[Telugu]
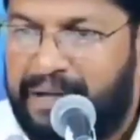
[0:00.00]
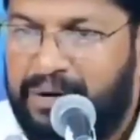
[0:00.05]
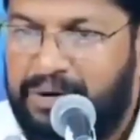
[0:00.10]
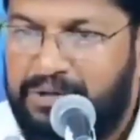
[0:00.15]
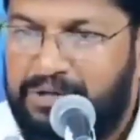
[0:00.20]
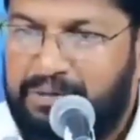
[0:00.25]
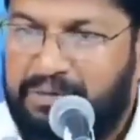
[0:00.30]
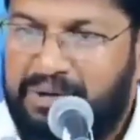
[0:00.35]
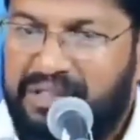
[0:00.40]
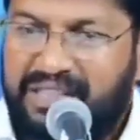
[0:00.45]

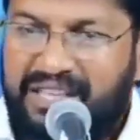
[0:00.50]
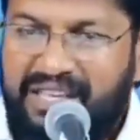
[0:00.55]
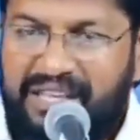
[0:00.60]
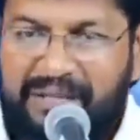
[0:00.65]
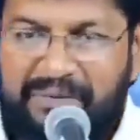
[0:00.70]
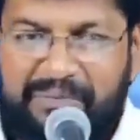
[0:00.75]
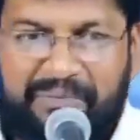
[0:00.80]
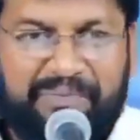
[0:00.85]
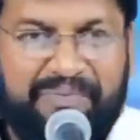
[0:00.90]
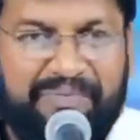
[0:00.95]
కొంతమంది
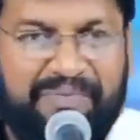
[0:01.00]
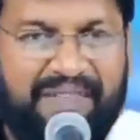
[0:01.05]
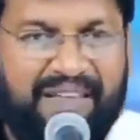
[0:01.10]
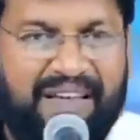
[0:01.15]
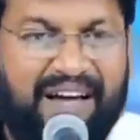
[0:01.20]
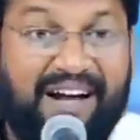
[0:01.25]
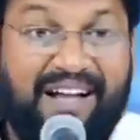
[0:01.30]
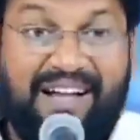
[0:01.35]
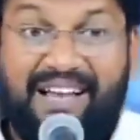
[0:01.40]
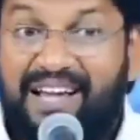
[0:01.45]

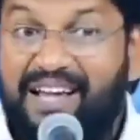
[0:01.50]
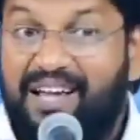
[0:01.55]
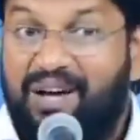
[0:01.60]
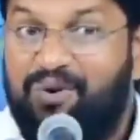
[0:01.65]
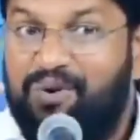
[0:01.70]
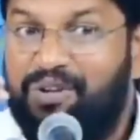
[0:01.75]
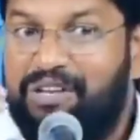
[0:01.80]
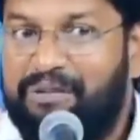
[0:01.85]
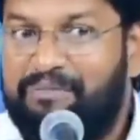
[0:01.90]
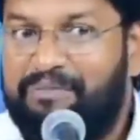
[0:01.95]
అట్లాగా
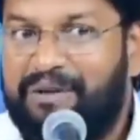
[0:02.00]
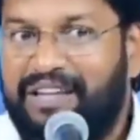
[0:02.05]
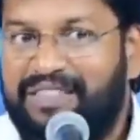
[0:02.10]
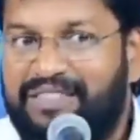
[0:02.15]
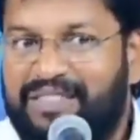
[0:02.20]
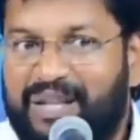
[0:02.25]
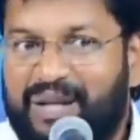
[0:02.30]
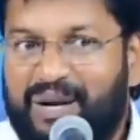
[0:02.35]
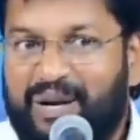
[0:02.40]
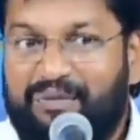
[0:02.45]
కొన్ని
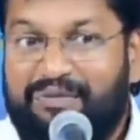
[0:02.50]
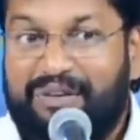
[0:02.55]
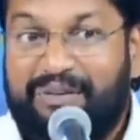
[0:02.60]
ప్రయత్నాల్లో